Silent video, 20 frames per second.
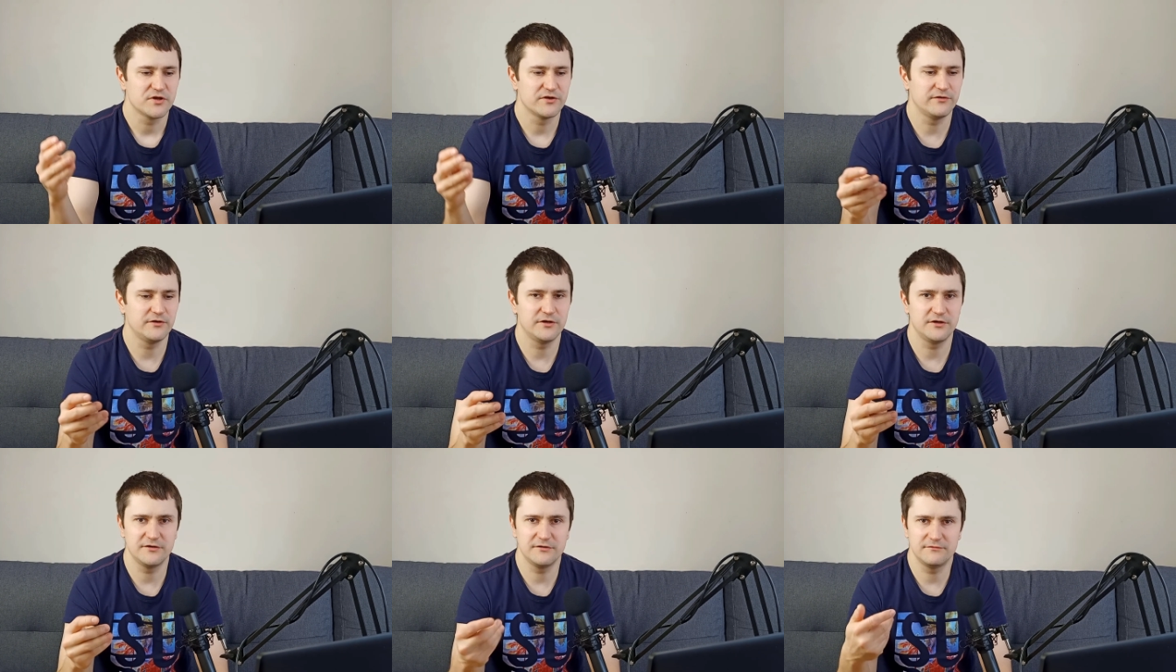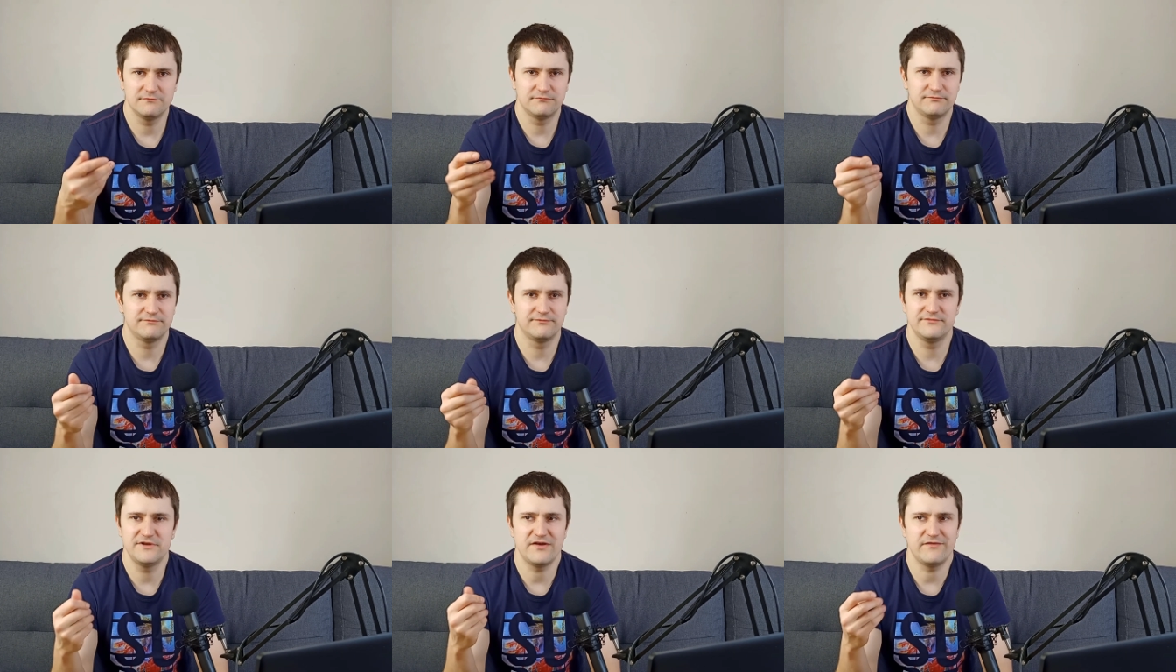yy,
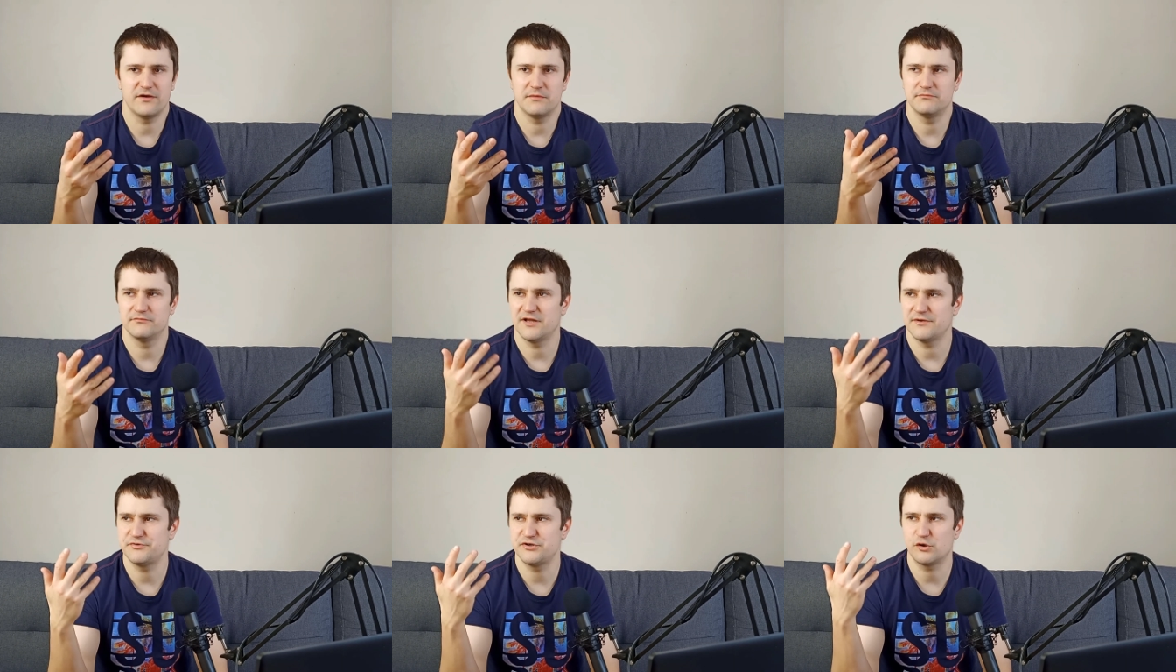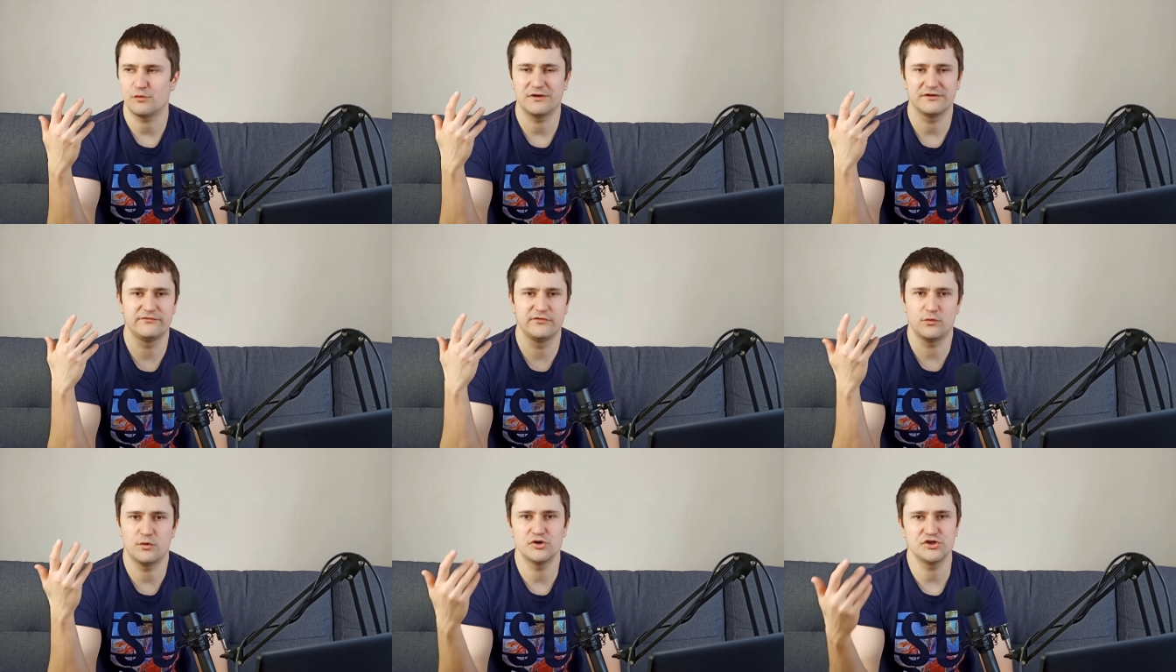nie wiem, na
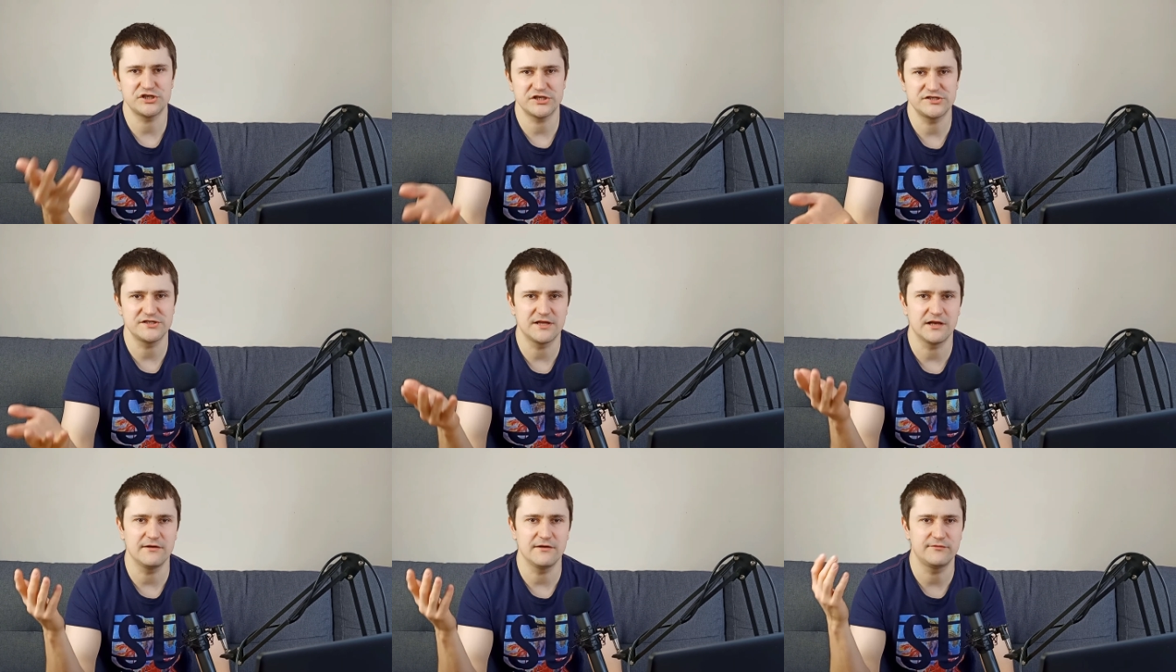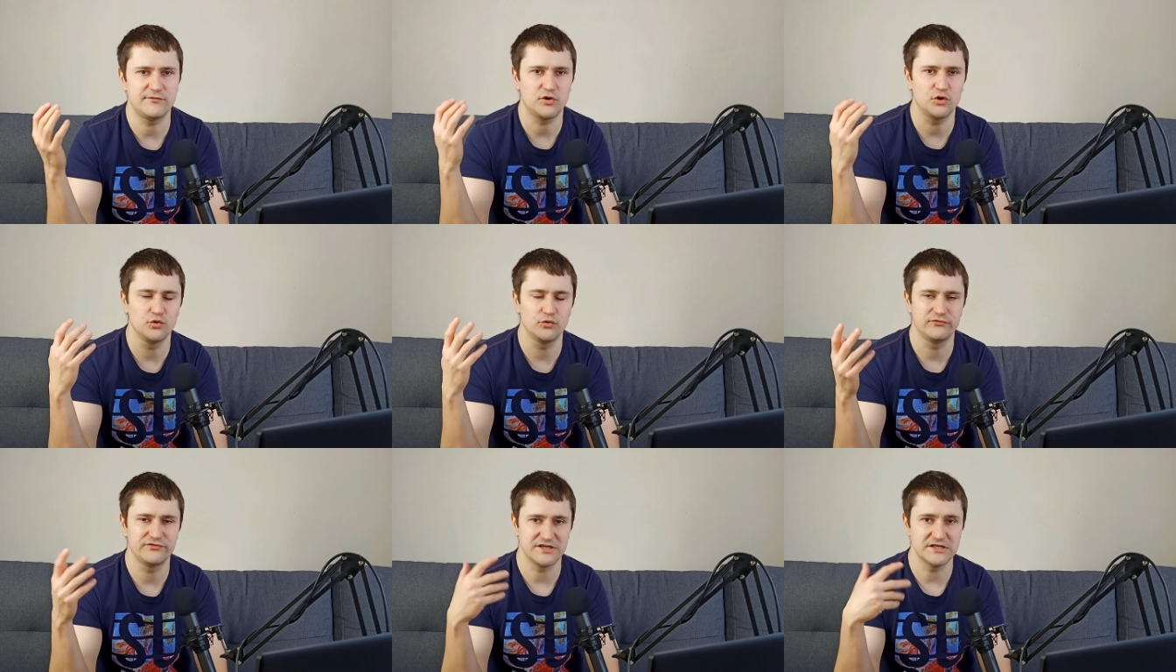przykład wyłączać
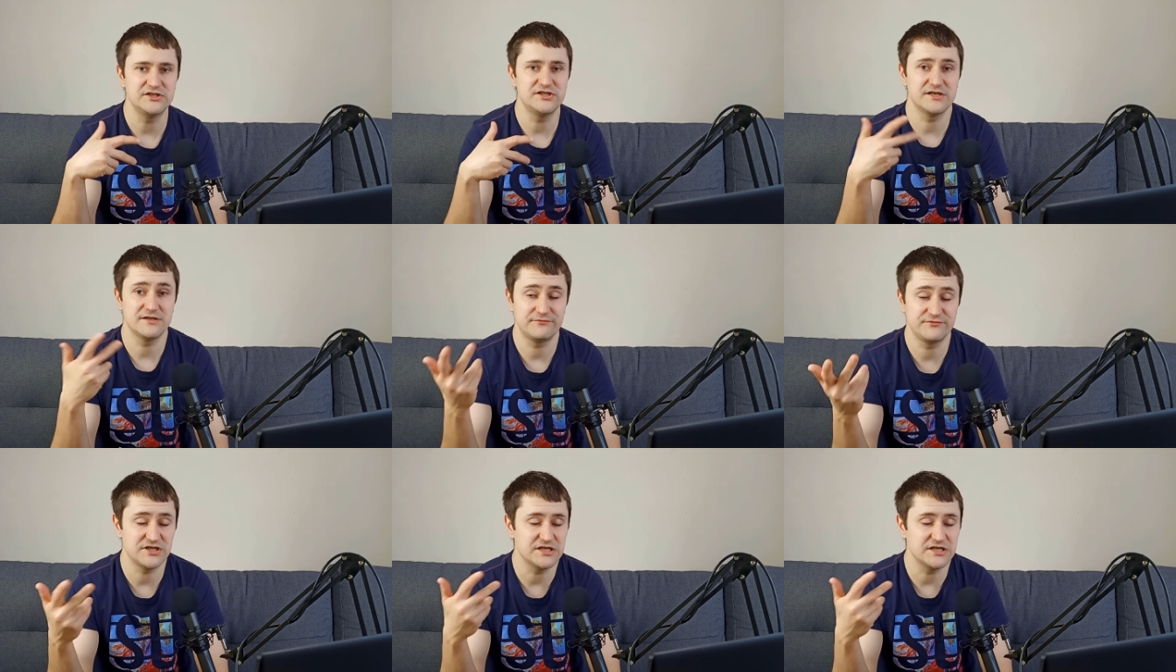telefonu, w sensie,